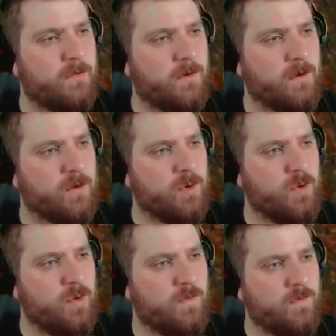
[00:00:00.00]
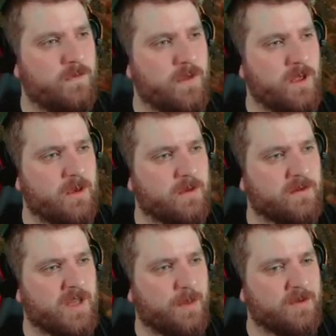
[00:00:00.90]
Fallout New
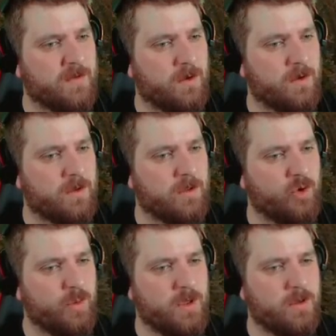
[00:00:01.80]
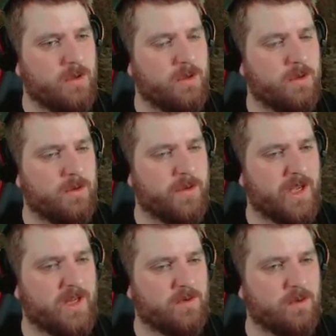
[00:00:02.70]
Vegas gab es es auch. Yumi,
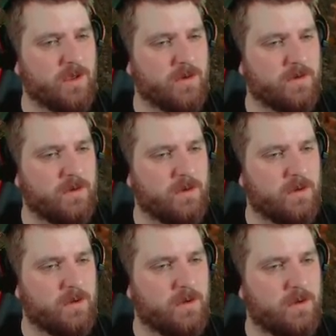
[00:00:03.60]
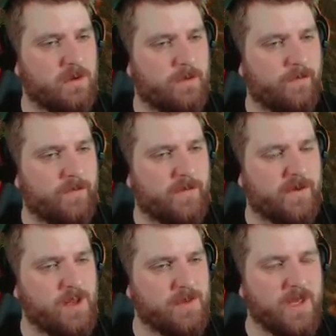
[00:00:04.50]
erkennst du dich aus?
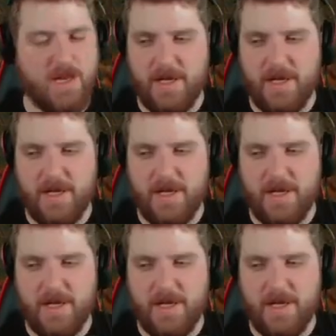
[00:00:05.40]
Tell me.